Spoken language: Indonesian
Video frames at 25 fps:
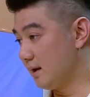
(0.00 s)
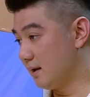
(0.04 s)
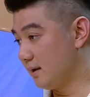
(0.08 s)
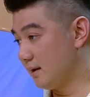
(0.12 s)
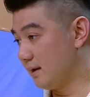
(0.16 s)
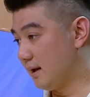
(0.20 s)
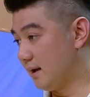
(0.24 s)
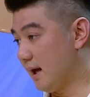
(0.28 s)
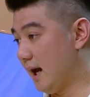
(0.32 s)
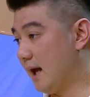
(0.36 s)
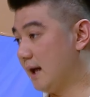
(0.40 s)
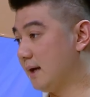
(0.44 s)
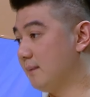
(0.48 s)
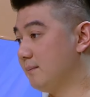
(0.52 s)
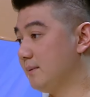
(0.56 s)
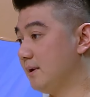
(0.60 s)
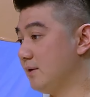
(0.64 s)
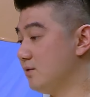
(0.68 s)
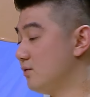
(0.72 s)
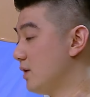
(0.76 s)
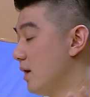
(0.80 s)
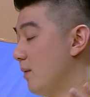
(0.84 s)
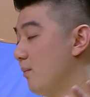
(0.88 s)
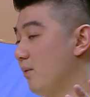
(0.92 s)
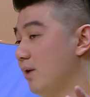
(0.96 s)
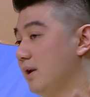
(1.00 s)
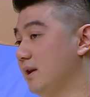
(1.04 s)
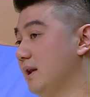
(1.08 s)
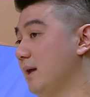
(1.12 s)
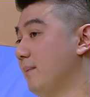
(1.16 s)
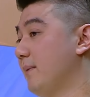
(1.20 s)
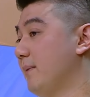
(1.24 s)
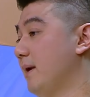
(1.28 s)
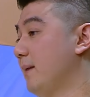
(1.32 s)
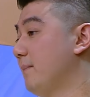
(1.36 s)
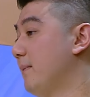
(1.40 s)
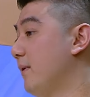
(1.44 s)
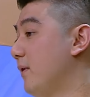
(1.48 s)
garam dan juga mungkin
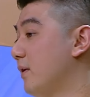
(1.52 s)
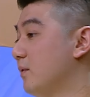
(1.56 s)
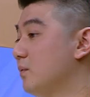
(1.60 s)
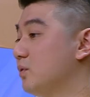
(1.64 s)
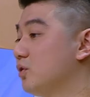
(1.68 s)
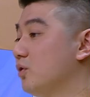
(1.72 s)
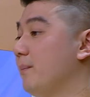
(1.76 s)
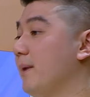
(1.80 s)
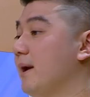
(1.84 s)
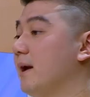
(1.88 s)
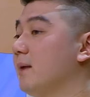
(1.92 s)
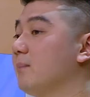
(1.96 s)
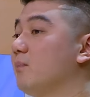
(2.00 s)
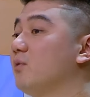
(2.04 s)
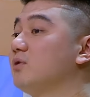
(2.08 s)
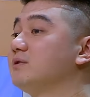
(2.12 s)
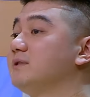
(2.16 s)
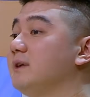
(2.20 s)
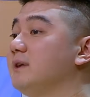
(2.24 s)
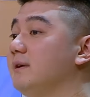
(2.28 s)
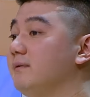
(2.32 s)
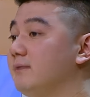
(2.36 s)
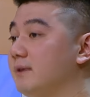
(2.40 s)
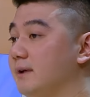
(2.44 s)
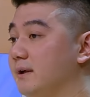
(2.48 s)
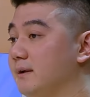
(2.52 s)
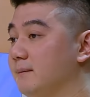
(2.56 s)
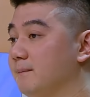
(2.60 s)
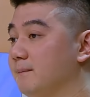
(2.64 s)
tambahin bawang to make it more savory.